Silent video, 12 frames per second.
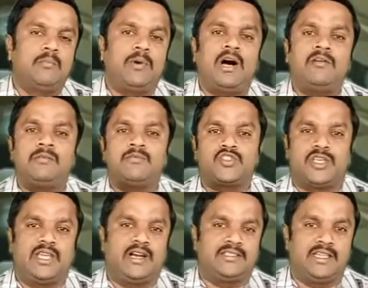பாவம்
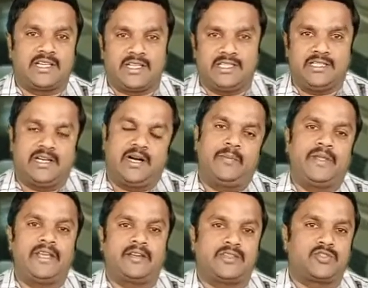செய்யாதீர்கள்
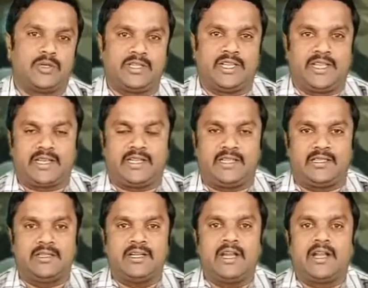அப்படி என்று சொல்லுகிறீர்கள்
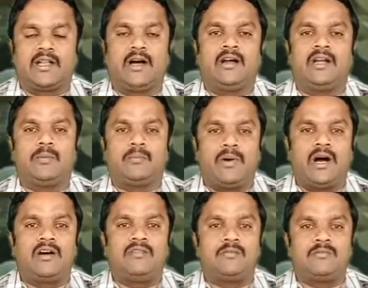நாங்கள்
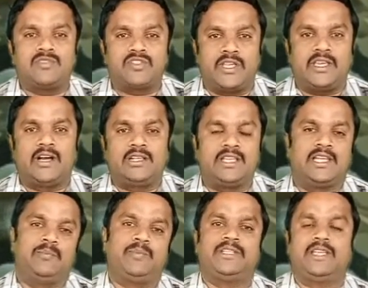பாவம் செய்யாது
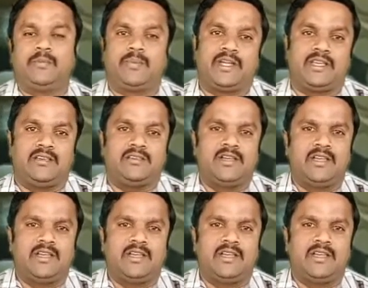இருப்பது எப்படி